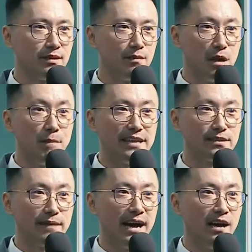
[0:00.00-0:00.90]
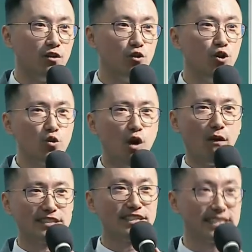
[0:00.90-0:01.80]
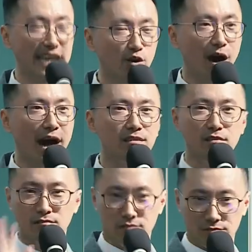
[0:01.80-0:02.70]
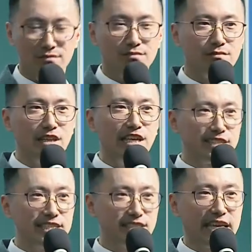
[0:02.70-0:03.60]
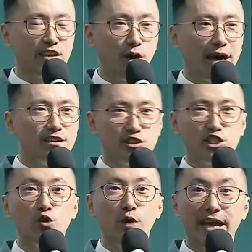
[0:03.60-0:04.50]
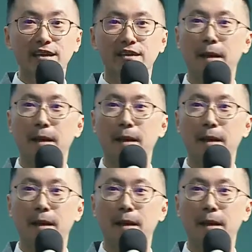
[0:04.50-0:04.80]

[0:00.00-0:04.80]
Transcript: 明白是吗？如果我是星光。 你是星光，就会